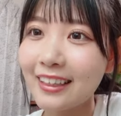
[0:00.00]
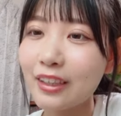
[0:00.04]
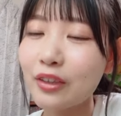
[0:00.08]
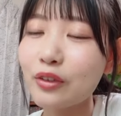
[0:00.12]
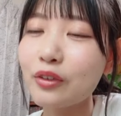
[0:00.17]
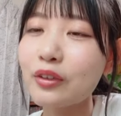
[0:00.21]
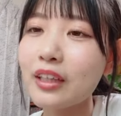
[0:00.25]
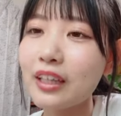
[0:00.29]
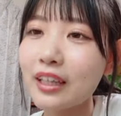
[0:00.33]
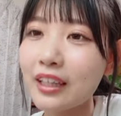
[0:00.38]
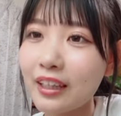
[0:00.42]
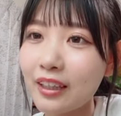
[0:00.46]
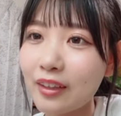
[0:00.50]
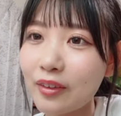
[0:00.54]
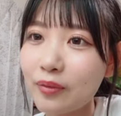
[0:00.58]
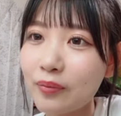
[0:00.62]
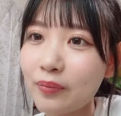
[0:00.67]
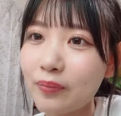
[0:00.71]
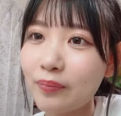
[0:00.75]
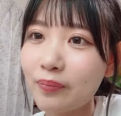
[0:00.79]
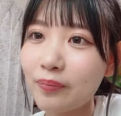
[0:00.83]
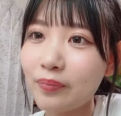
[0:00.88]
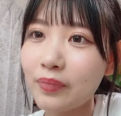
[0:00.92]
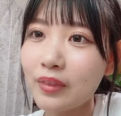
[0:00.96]
聞くだけ
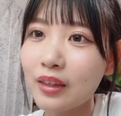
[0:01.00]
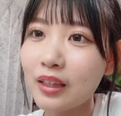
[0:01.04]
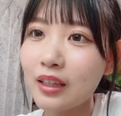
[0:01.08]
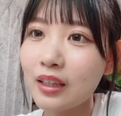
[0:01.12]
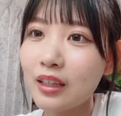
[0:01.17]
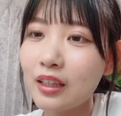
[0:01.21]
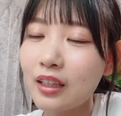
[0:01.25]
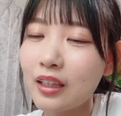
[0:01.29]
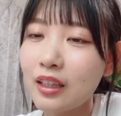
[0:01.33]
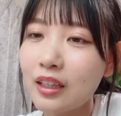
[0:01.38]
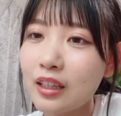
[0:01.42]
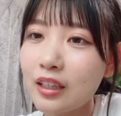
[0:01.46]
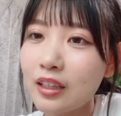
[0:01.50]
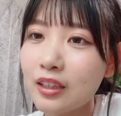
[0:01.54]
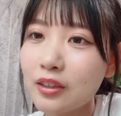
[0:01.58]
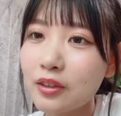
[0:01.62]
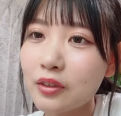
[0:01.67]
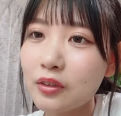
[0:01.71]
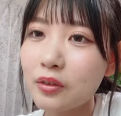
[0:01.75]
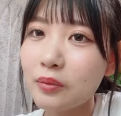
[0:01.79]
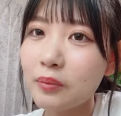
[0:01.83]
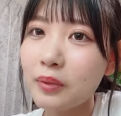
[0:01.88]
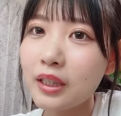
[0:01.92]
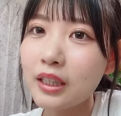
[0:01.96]

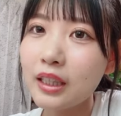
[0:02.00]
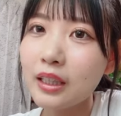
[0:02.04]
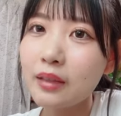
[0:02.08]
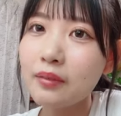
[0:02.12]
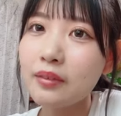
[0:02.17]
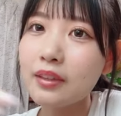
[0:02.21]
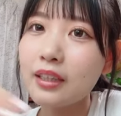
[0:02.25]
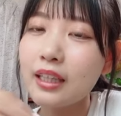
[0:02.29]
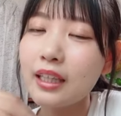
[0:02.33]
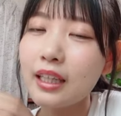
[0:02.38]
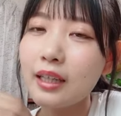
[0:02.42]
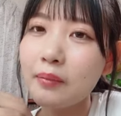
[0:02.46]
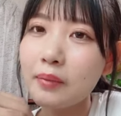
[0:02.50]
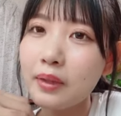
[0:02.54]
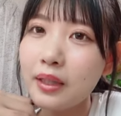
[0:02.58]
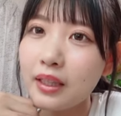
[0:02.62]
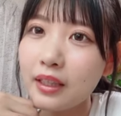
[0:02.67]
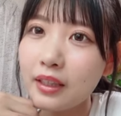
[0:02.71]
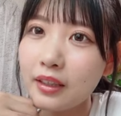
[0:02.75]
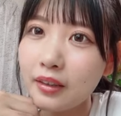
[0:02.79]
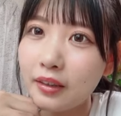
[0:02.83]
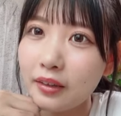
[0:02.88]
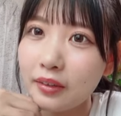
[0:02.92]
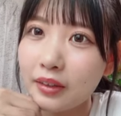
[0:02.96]
そうミキ多分寝だめ
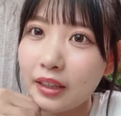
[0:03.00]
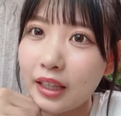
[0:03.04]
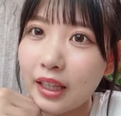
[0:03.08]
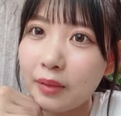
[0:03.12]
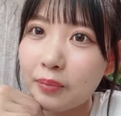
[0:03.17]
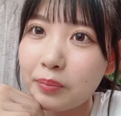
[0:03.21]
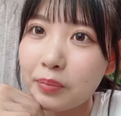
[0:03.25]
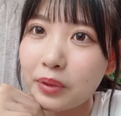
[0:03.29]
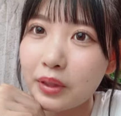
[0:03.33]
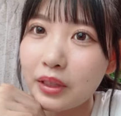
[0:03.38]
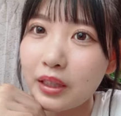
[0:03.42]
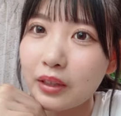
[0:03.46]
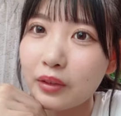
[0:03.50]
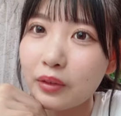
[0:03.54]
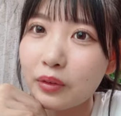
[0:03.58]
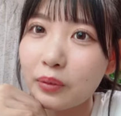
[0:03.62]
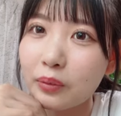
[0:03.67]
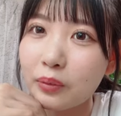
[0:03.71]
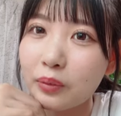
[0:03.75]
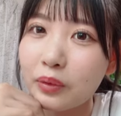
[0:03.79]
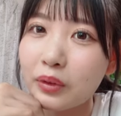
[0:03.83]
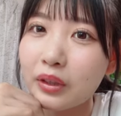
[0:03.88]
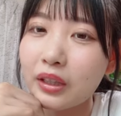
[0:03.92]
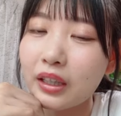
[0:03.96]
できるタイプだと
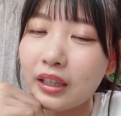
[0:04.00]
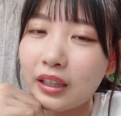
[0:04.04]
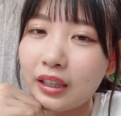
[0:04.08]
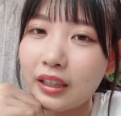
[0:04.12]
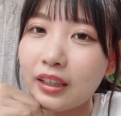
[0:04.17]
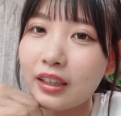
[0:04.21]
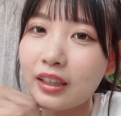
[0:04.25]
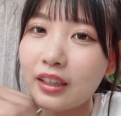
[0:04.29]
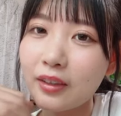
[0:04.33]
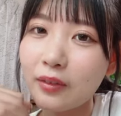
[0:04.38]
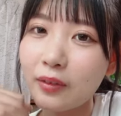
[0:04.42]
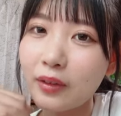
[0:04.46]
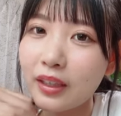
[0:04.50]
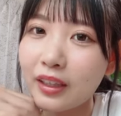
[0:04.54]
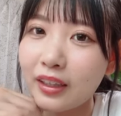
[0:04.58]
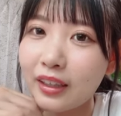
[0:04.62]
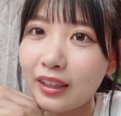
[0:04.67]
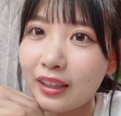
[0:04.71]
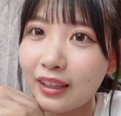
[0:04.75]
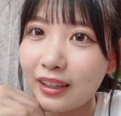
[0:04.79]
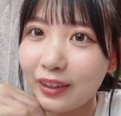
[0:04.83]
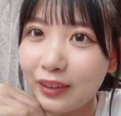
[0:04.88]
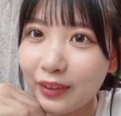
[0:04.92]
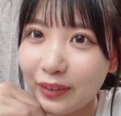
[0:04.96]
思うからわかん
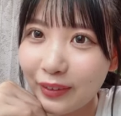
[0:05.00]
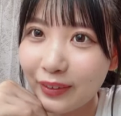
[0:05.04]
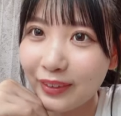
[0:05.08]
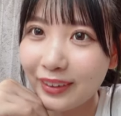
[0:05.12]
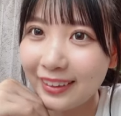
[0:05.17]
ないけど